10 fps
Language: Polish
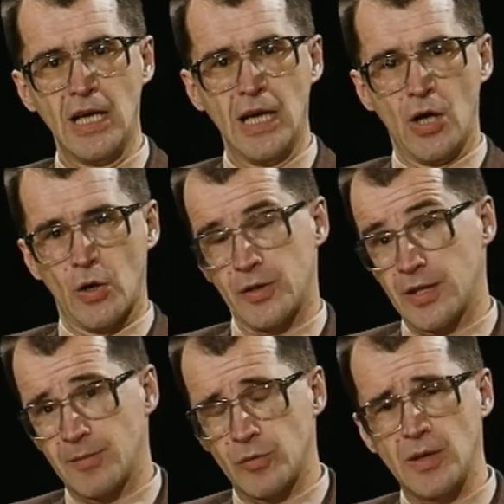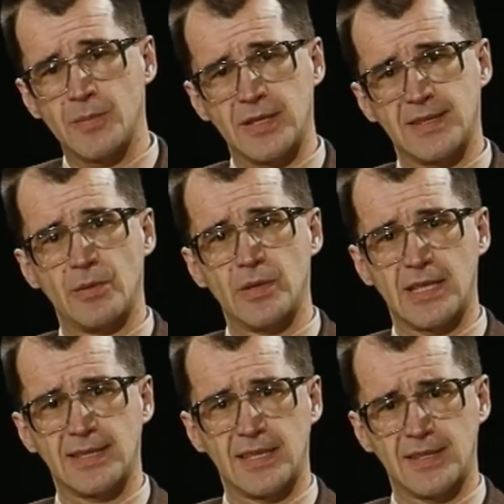Ojciec był przez cały
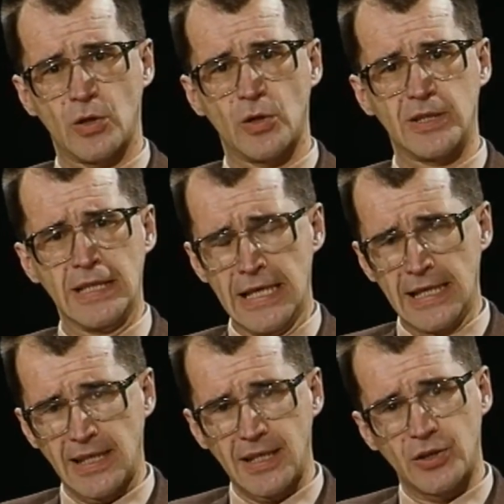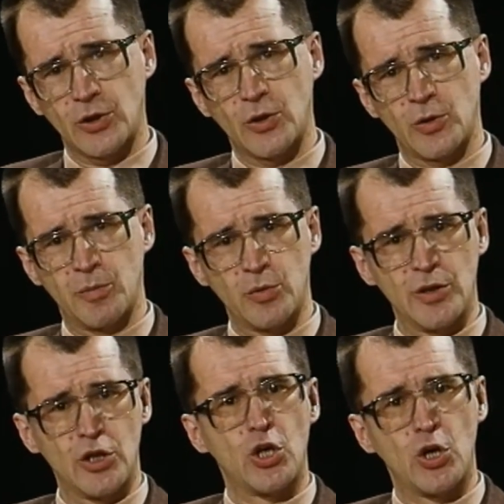czas na zachodzie. Takie to
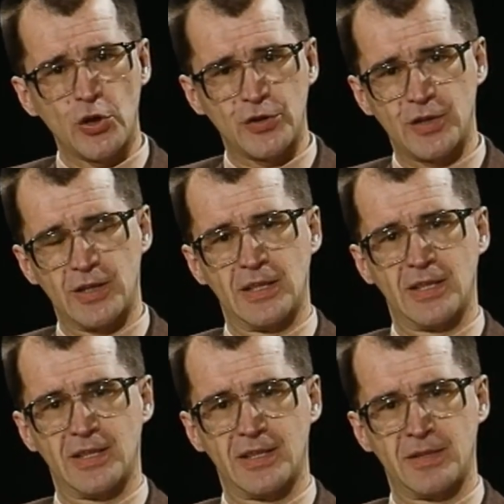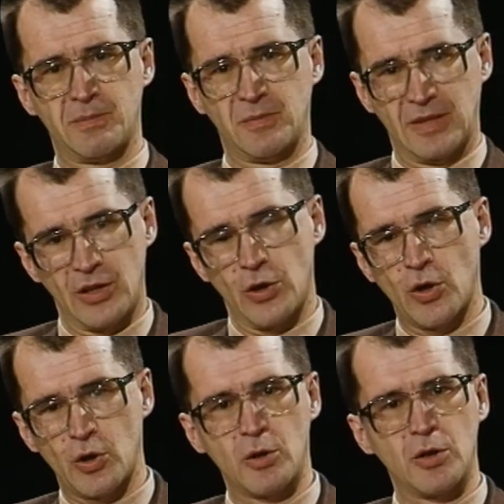były losy
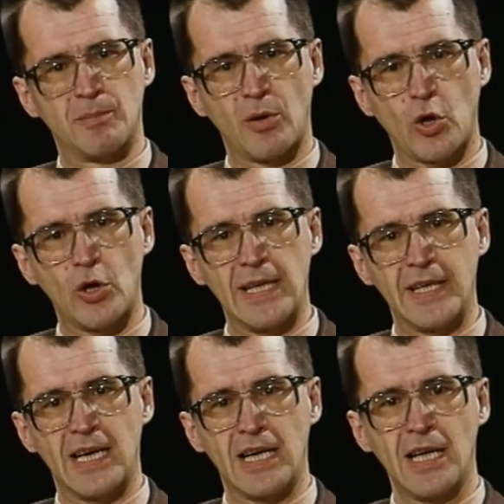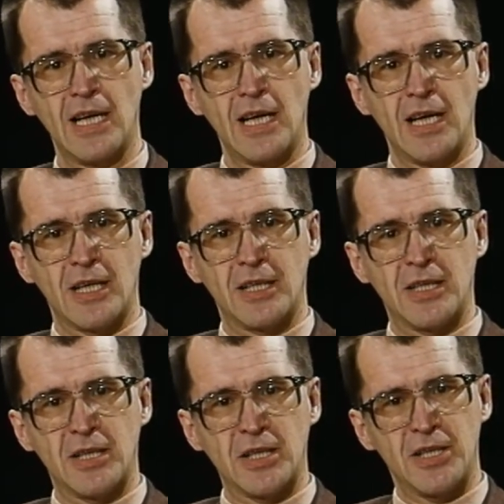tego pokolenia.
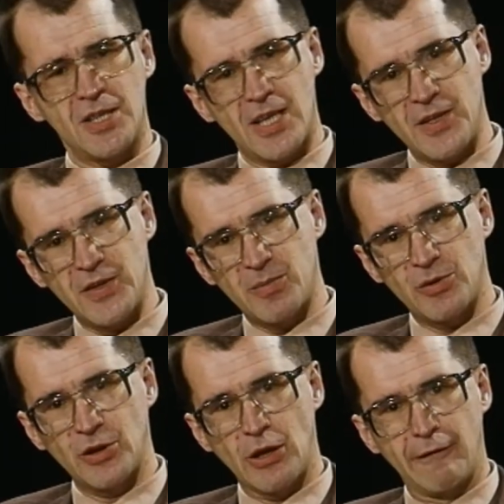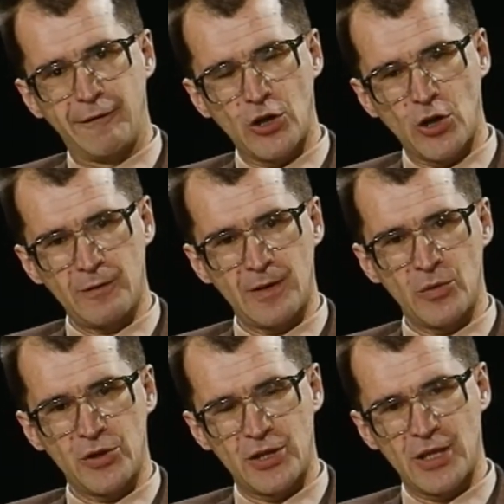Jerzy Eismont wychował
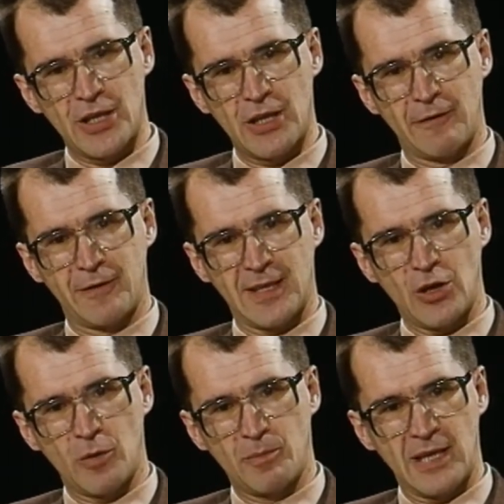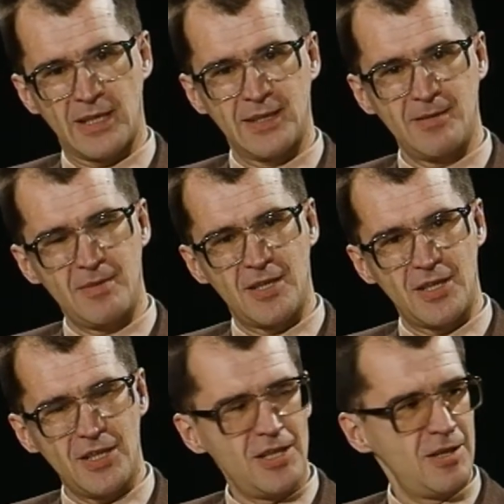się w Zakopanem
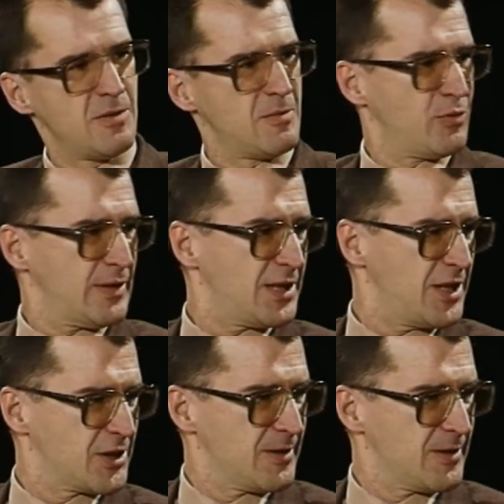i był narciarzem.